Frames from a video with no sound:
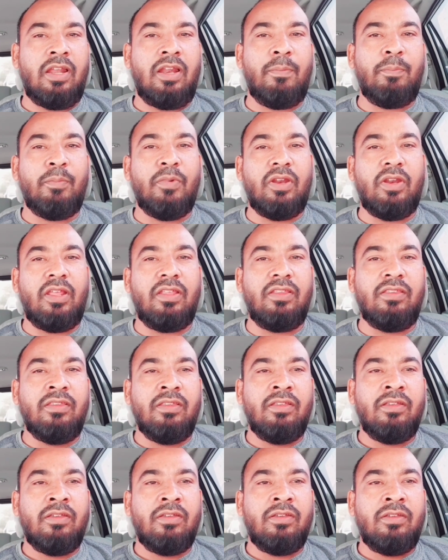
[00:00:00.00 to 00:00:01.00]
আপনারা অনেকে
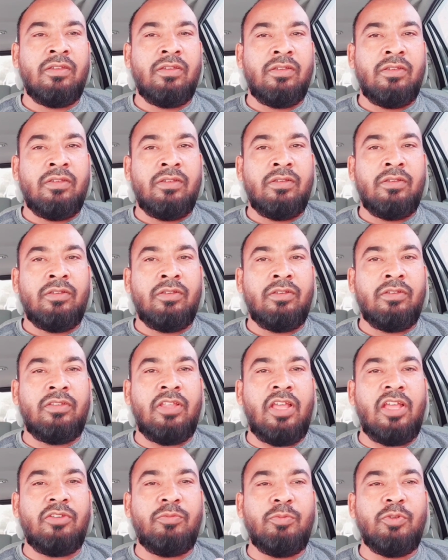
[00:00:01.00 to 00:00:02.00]
ভুল করে কি করেন
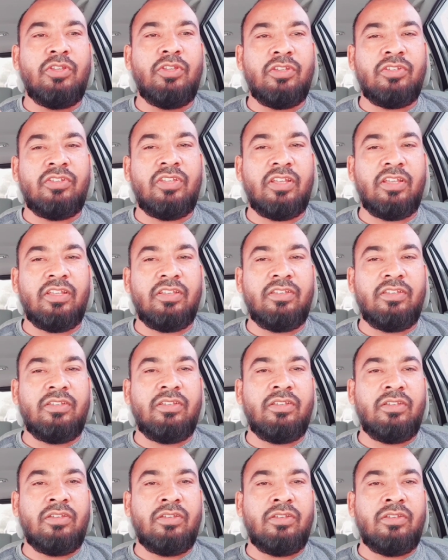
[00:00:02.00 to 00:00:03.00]
হয়তো
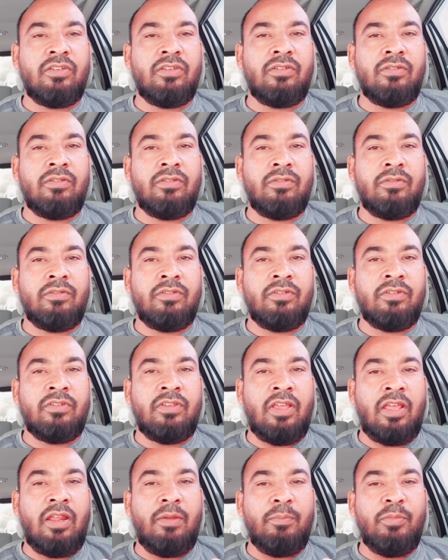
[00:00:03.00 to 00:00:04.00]
কেউ আপনারা
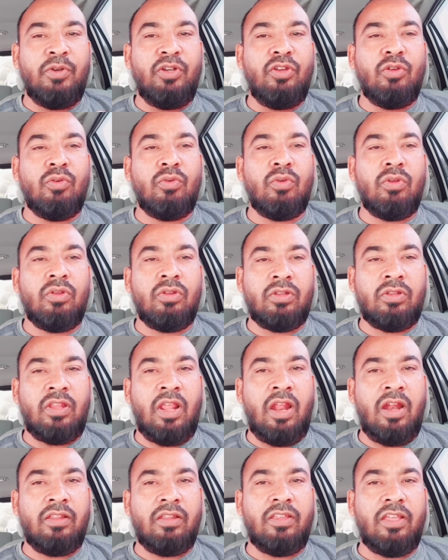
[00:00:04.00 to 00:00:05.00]
জিজ্ঞেসে তুমি কি
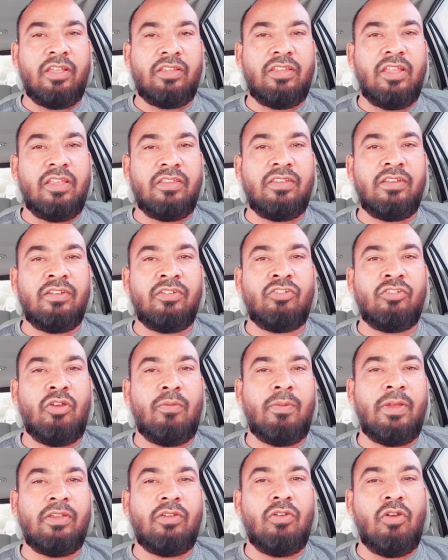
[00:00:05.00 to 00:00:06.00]
করবা
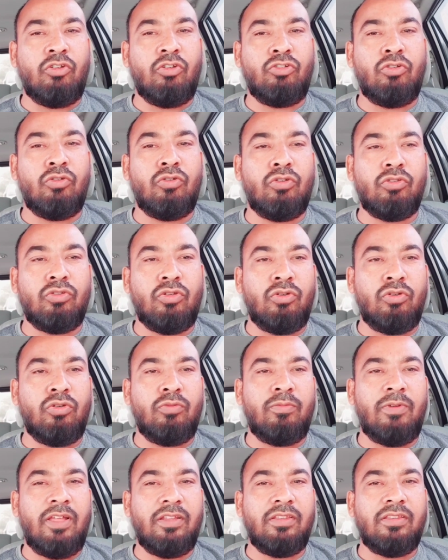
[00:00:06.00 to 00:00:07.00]
বিদেশ গিয়ে
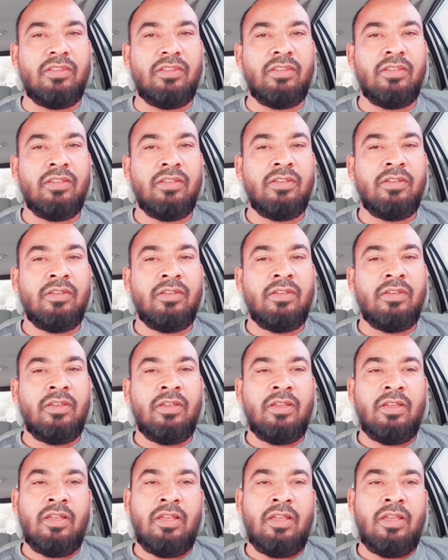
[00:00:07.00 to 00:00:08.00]
তারা
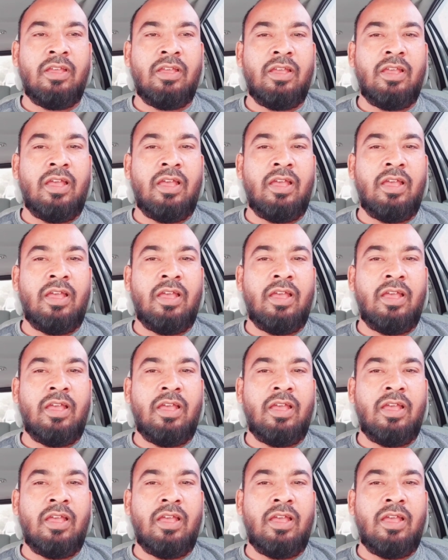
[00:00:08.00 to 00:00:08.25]
এটা